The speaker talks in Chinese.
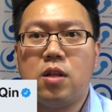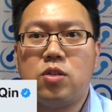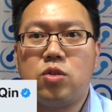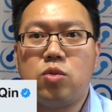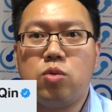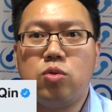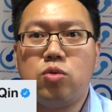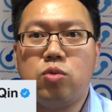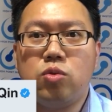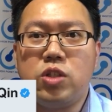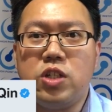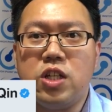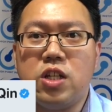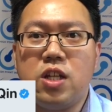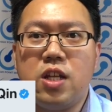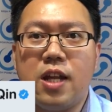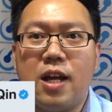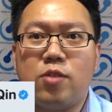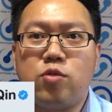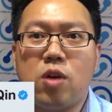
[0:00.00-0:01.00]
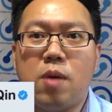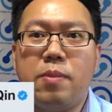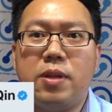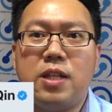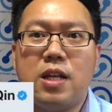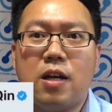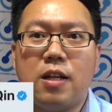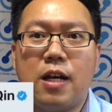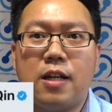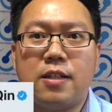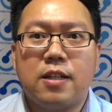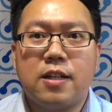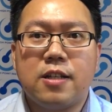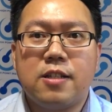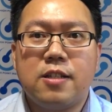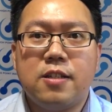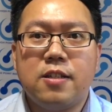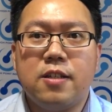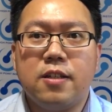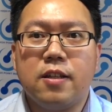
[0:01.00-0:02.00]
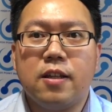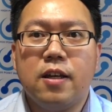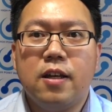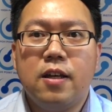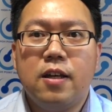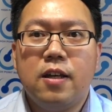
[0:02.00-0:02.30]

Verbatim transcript: 出出警力来专门调查这个事情，